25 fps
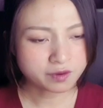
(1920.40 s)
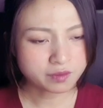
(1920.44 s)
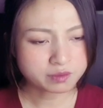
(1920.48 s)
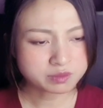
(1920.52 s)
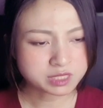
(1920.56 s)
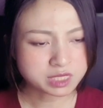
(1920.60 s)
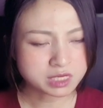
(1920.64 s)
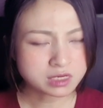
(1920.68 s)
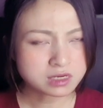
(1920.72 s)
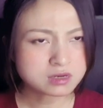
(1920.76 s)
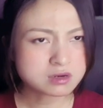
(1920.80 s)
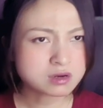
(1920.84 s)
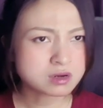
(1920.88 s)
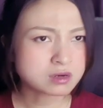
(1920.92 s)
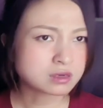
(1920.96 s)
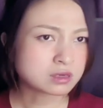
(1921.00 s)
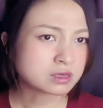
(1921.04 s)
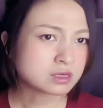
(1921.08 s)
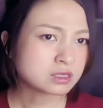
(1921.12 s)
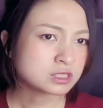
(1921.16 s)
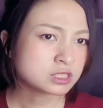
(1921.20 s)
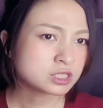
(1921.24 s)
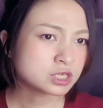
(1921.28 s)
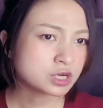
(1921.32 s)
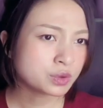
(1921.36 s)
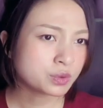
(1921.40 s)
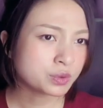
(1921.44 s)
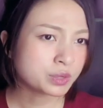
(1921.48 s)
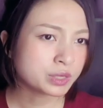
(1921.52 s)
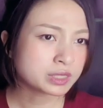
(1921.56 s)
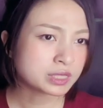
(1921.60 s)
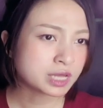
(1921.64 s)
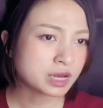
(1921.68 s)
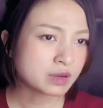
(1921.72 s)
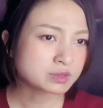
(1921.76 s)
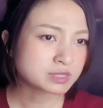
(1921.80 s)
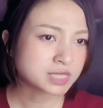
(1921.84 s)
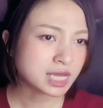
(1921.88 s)
dẫn đường trường huyền
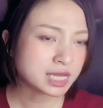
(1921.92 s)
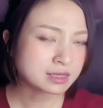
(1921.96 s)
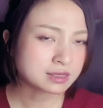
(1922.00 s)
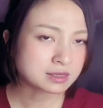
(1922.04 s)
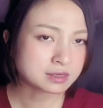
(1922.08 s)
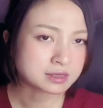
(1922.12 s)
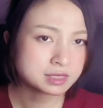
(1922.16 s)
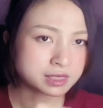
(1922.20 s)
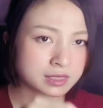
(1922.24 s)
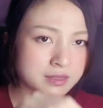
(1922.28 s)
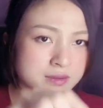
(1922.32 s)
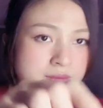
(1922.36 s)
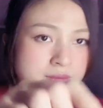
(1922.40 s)
theo sát tới